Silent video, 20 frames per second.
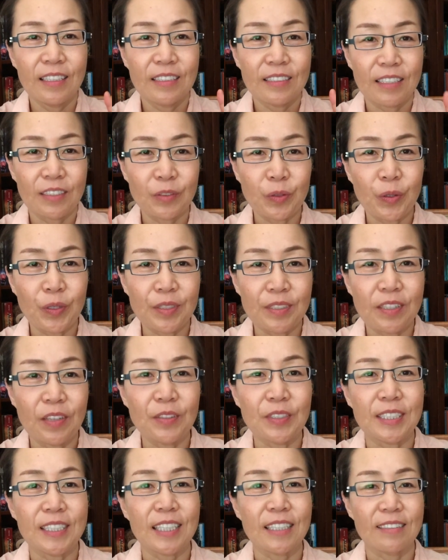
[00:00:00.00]
他就会
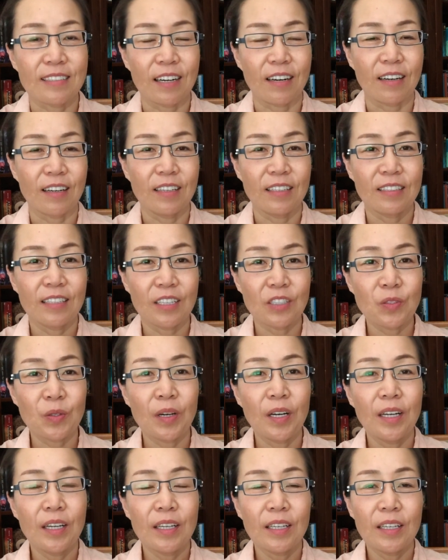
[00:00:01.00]
教你这个词儿。他
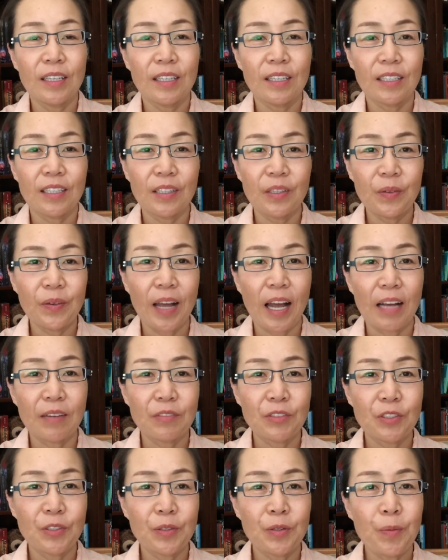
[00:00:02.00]
说：“You
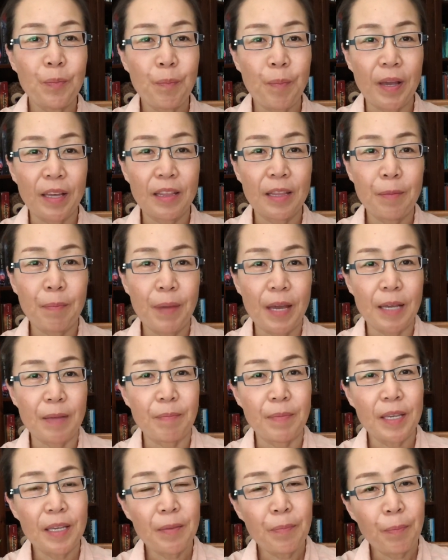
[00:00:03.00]
have to make the
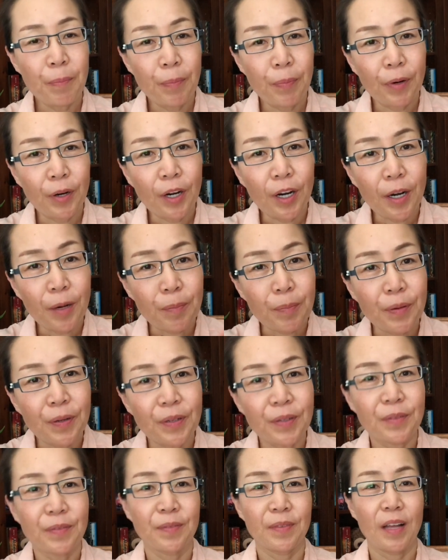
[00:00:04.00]
baby
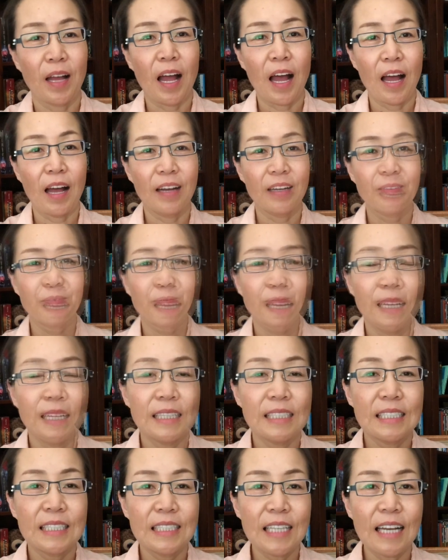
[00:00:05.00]

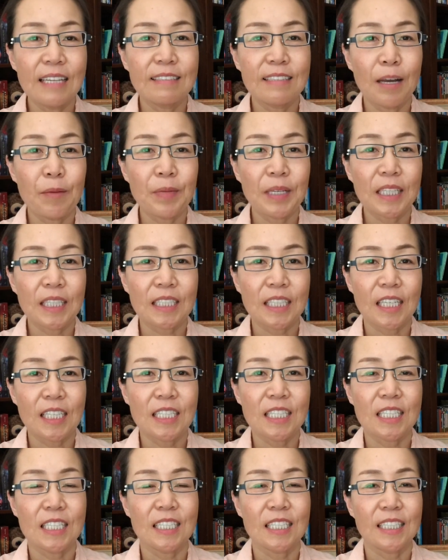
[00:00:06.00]
burp。”再下面一个词儿
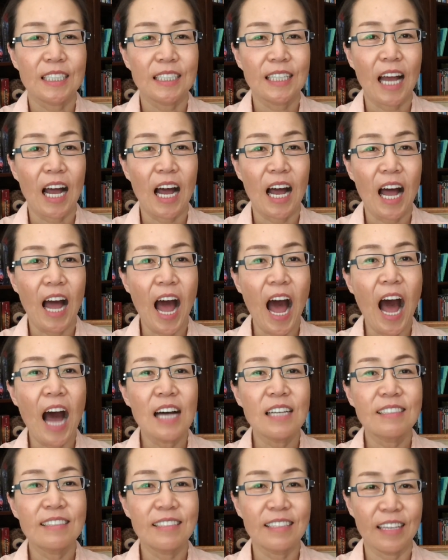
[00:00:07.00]
是打
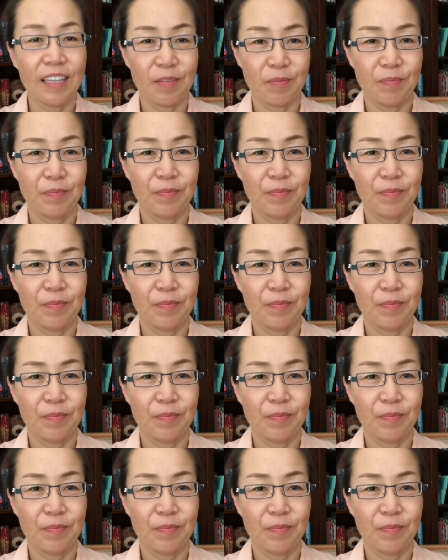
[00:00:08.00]
哈欠，